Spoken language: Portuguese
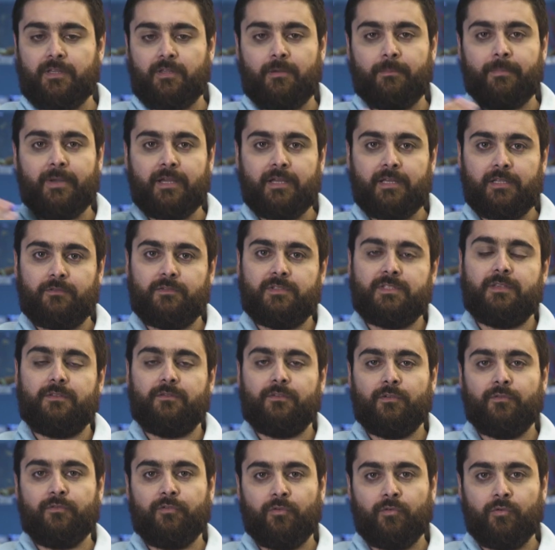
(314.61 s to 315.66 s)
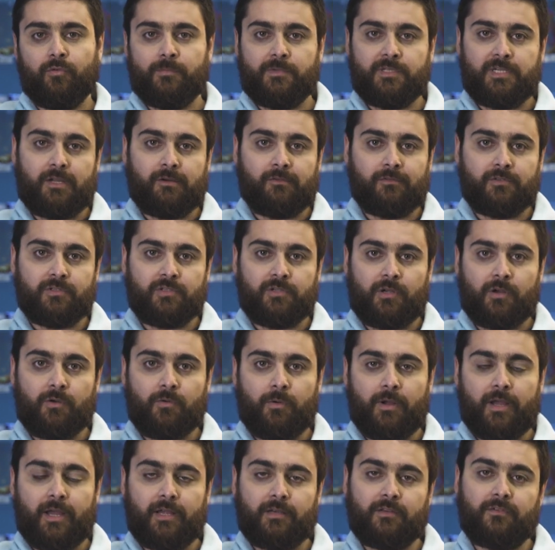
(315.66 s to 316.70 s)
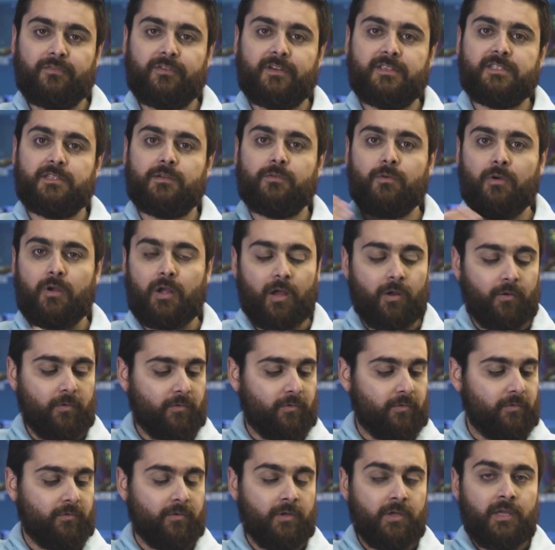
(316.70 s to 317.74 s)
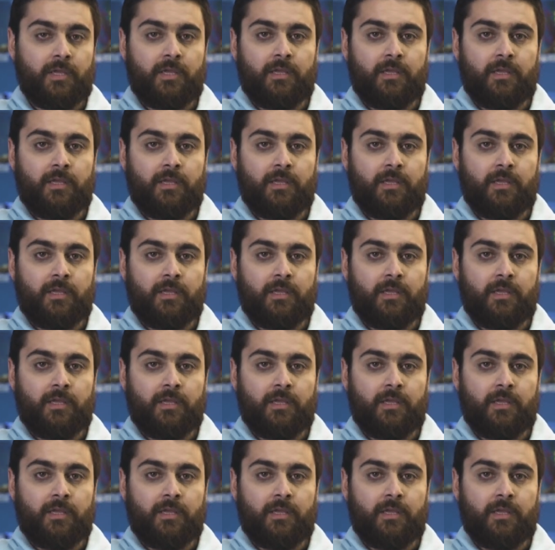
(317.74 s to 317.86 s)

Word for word: Então é bacana você ver o volume de água do seu aquário e fazer o cálculo